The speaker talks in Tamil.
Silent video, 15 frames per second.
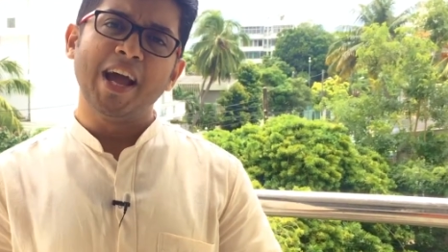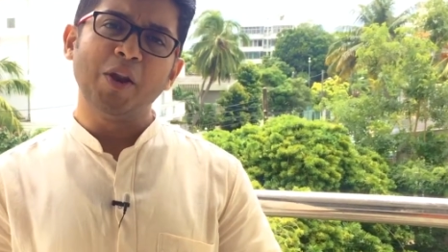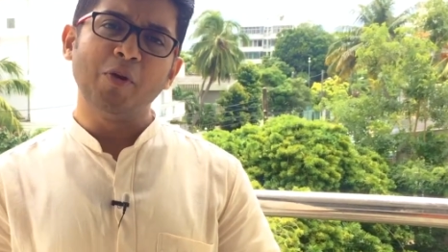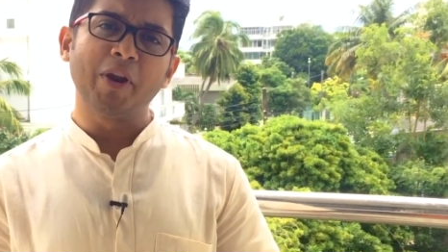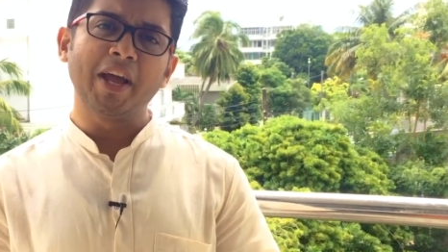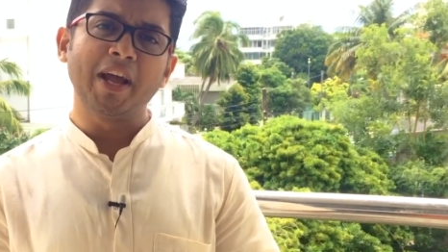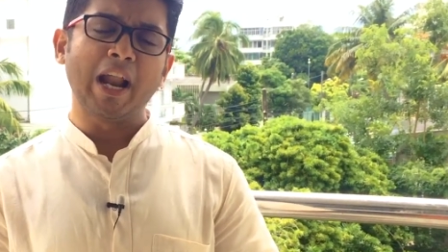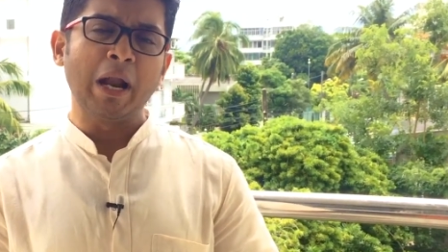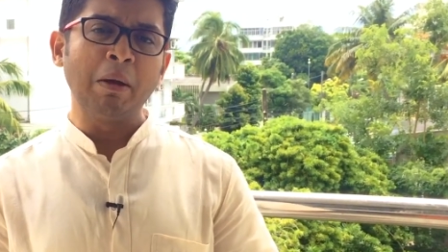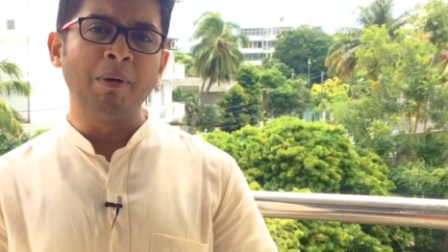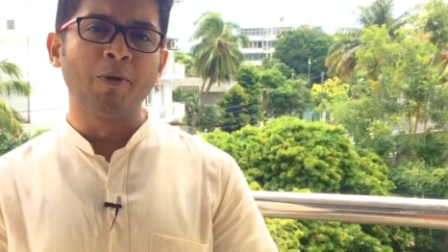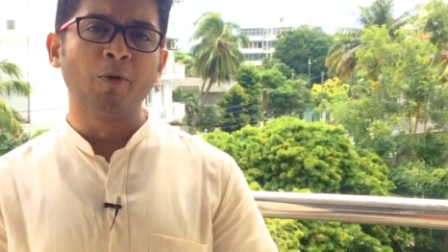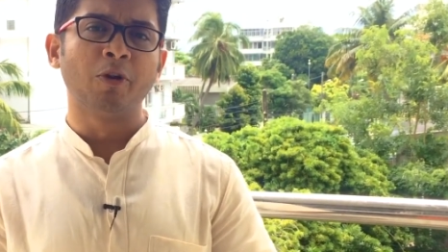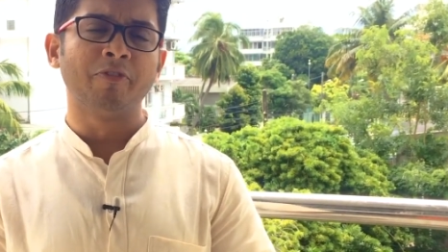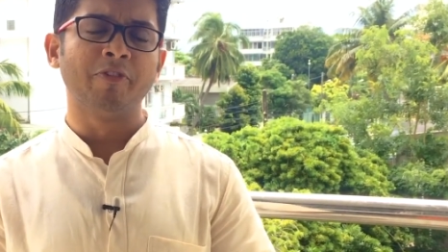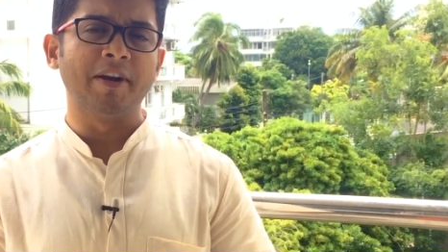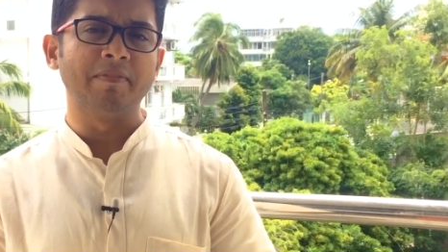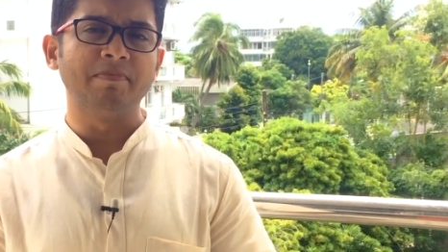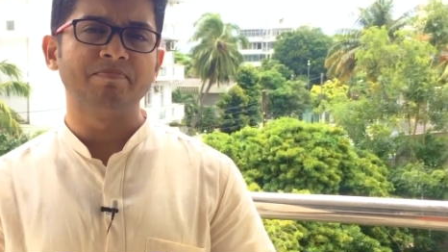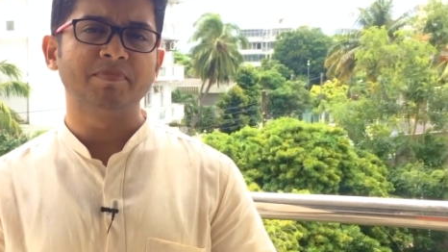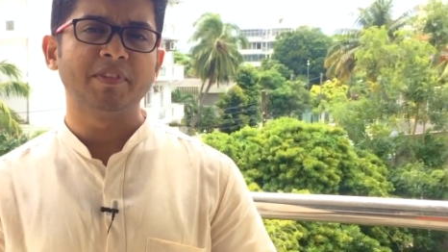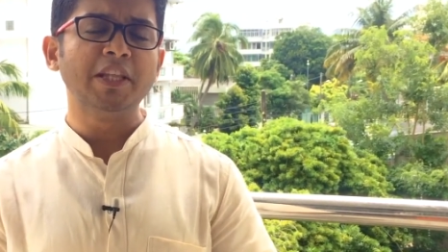என்னுடைய நண்பர் ஒருவர்
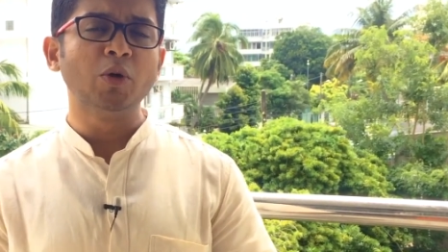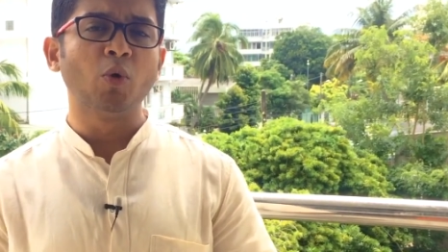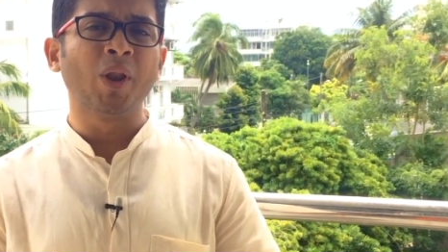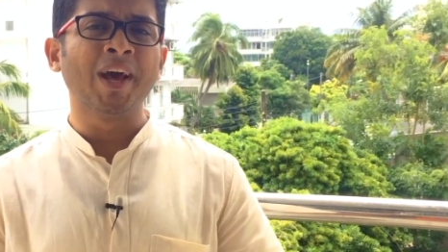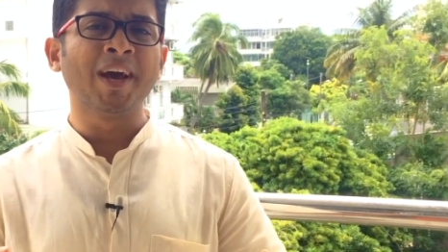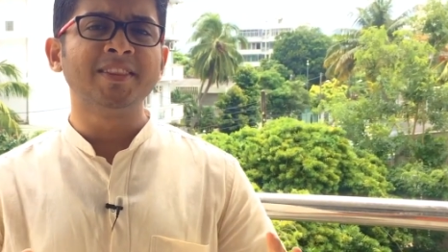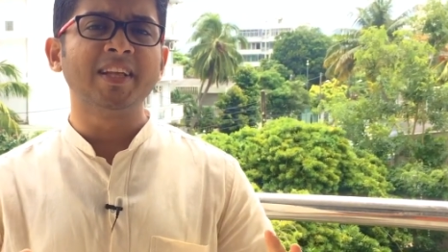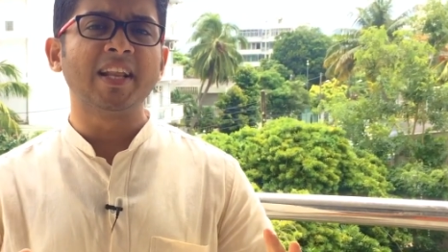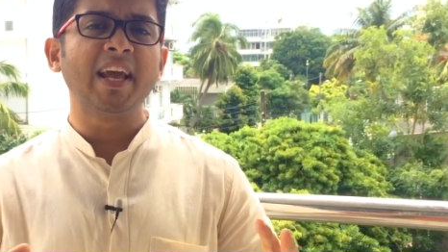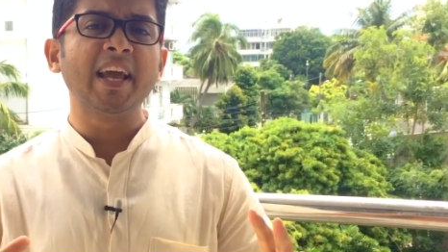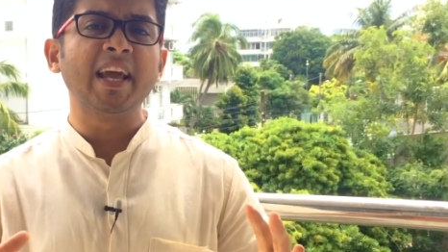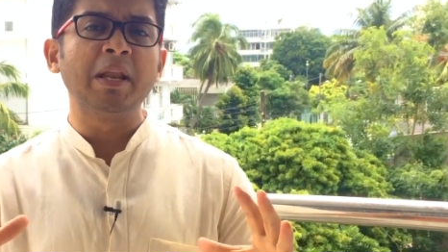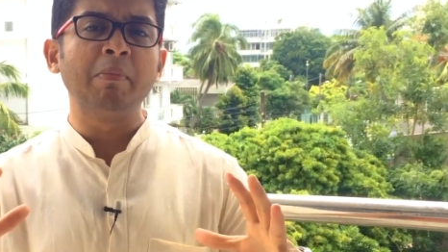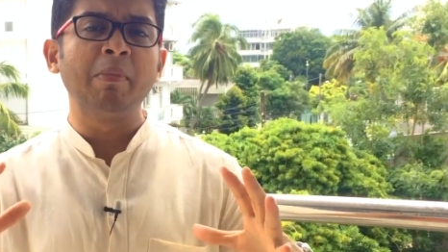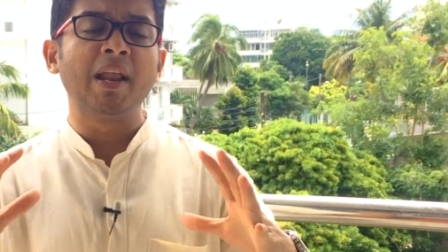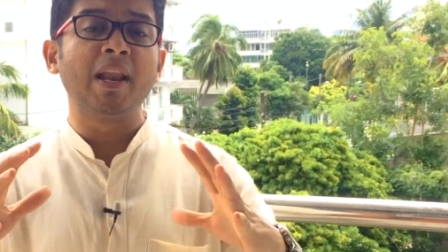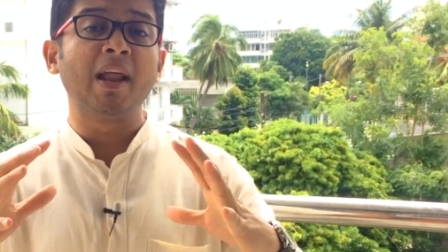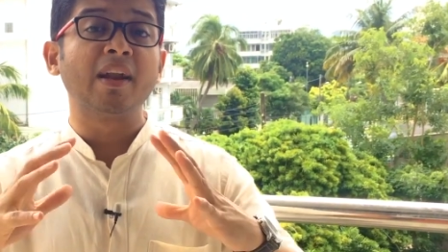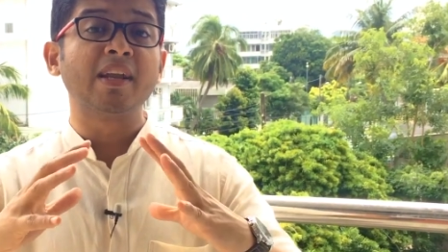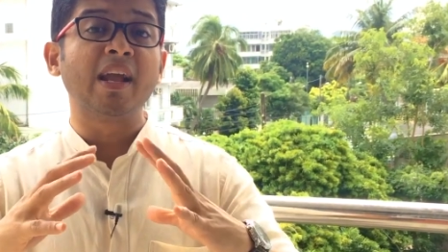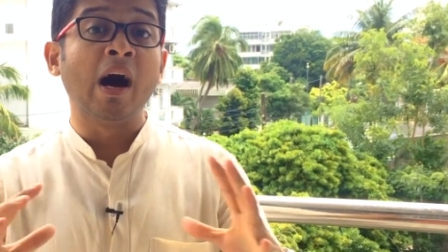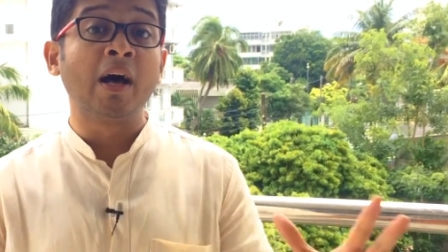இந்த உலகத்திலே இனிமேல்
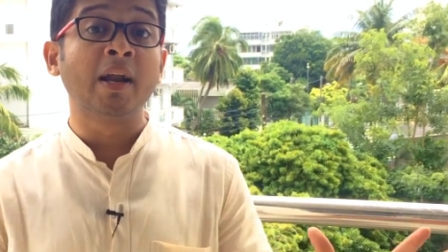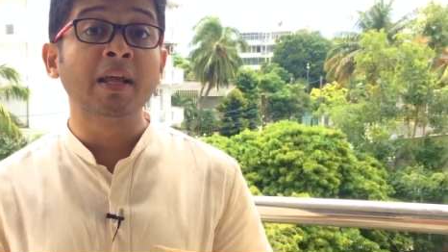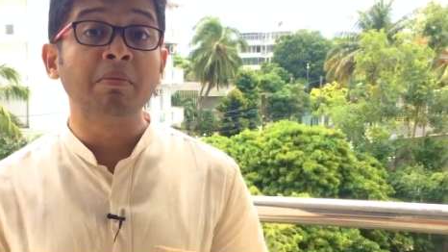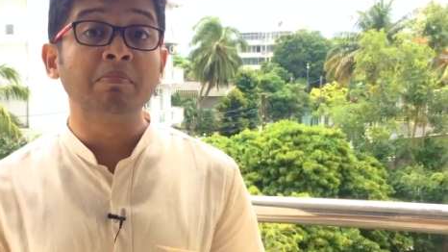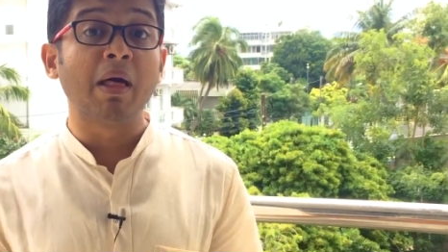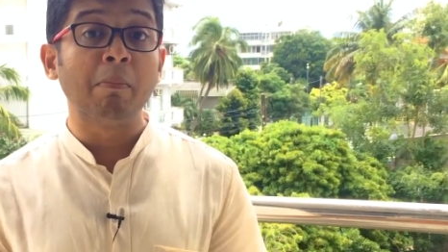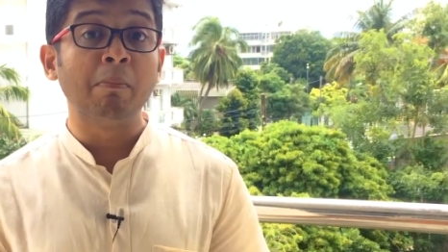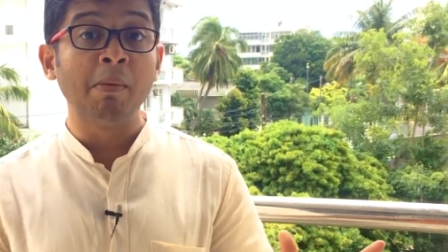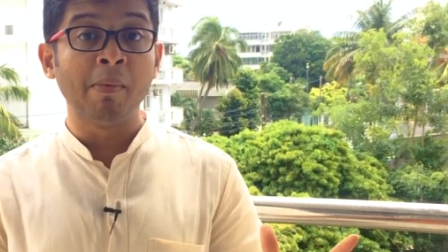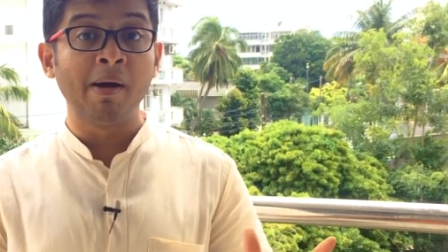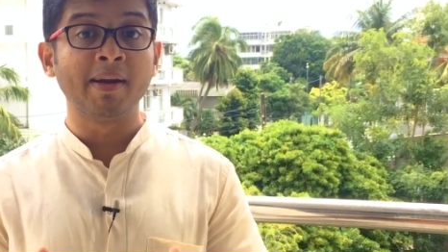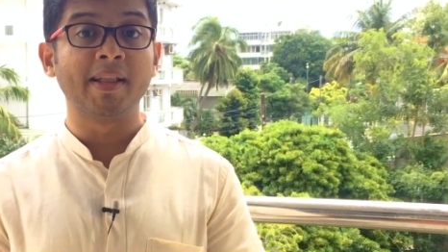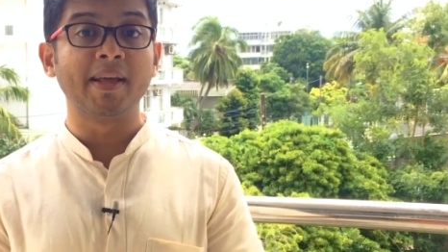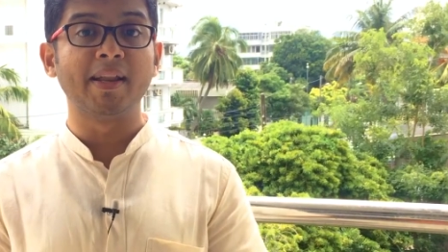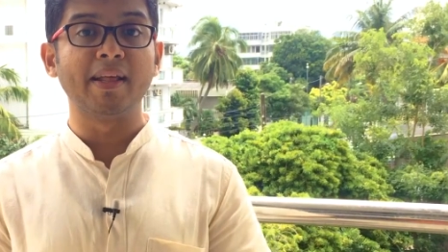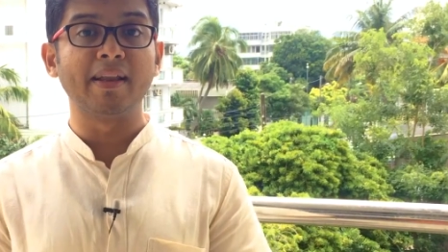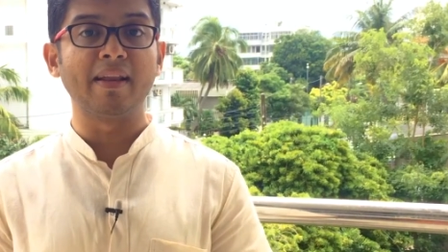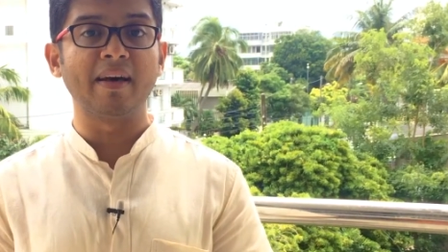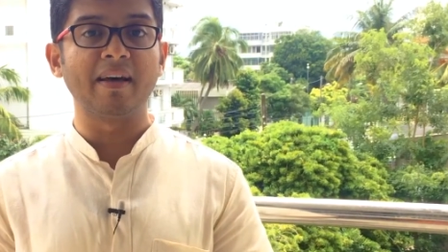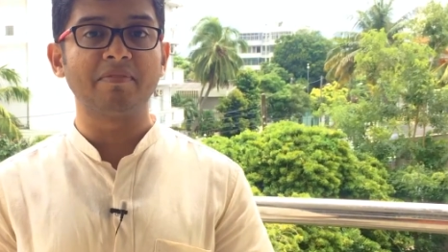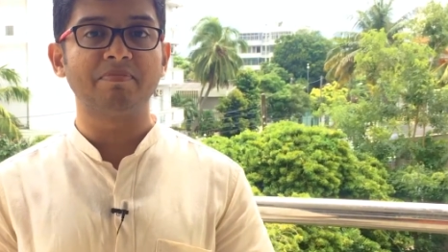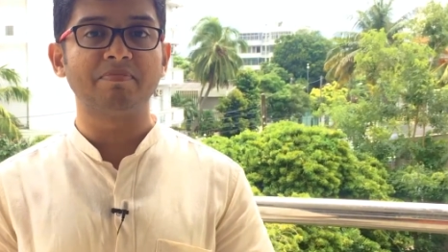நான் யாரையும் நம்ப மாட்டேன்
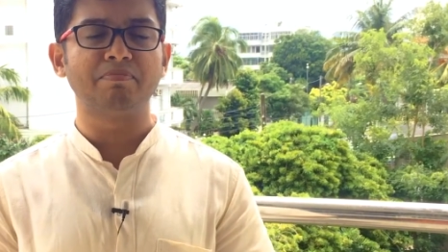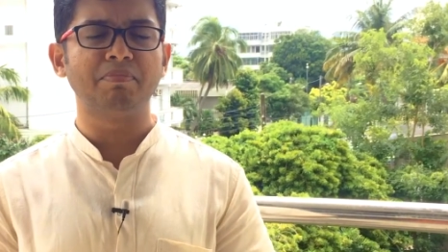என்றார்